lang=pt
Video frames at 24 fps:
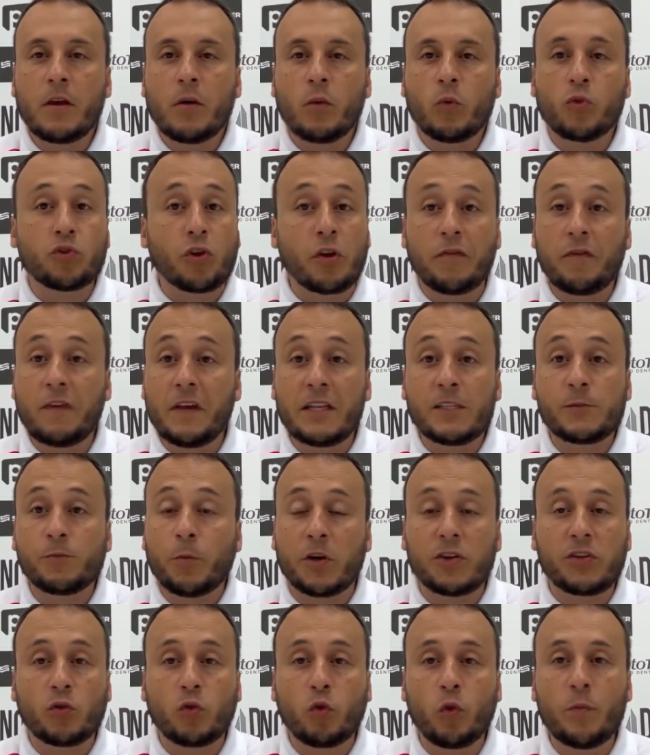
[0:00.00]
O Joinville
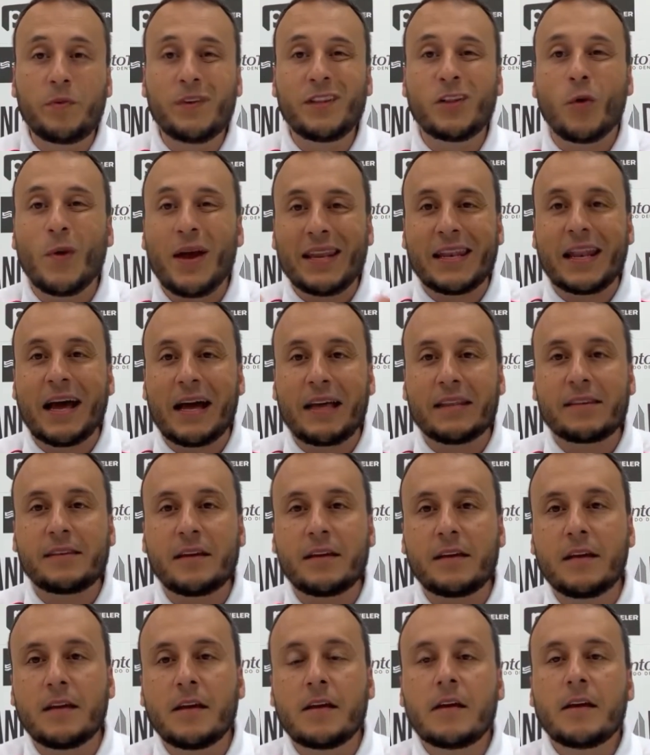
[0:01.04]
Esporte Clube não é
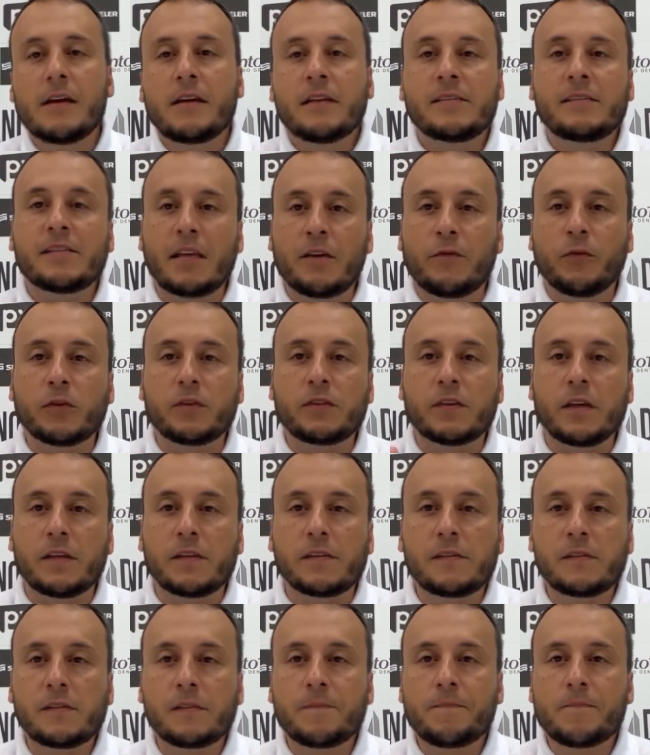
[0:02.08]
nada sem
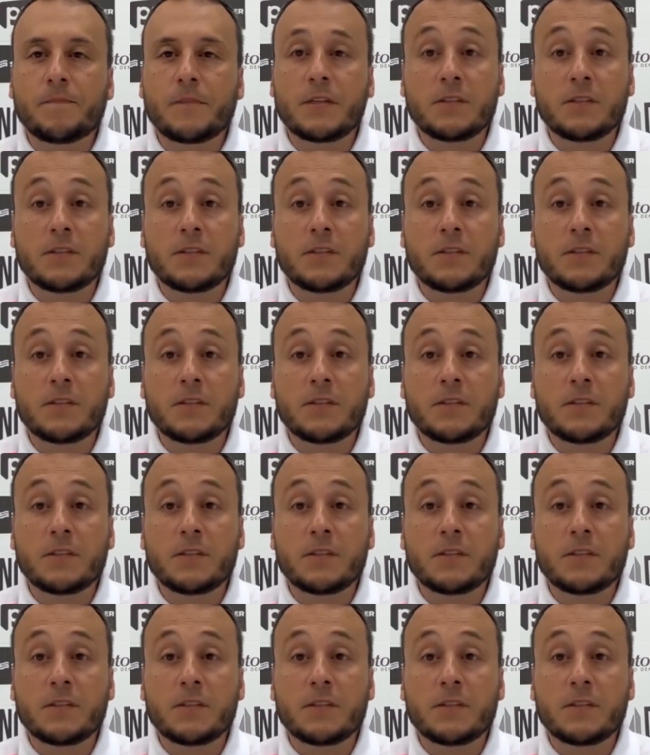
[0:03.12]
vocês.